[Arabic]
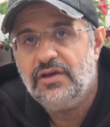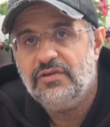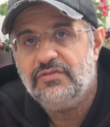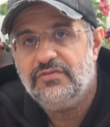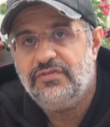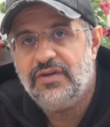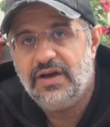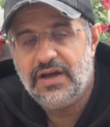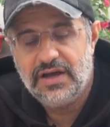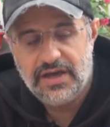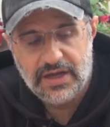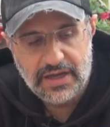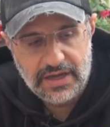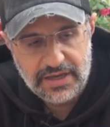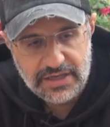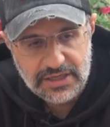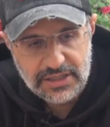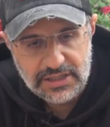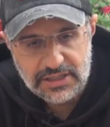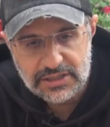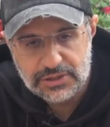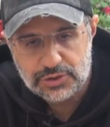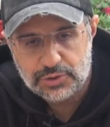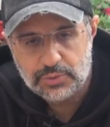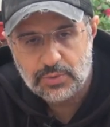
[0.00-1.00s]

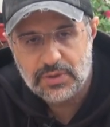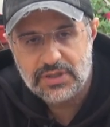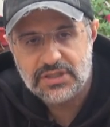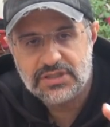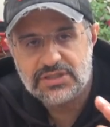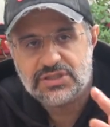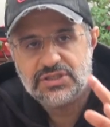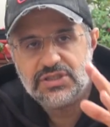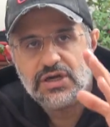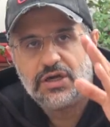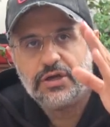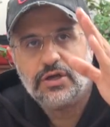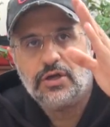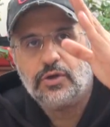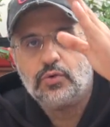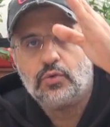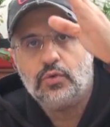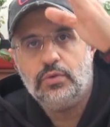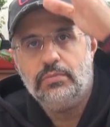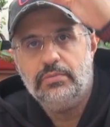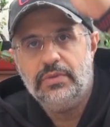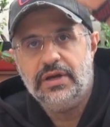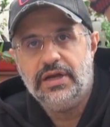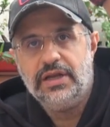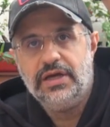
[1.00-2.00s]
فهني شوي الساق
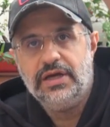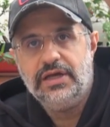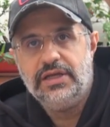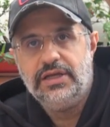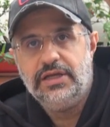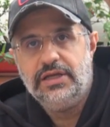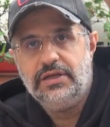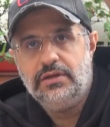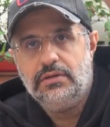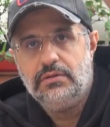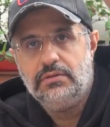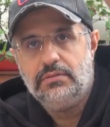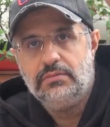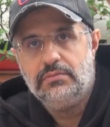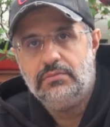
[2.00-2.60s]
يكون منحني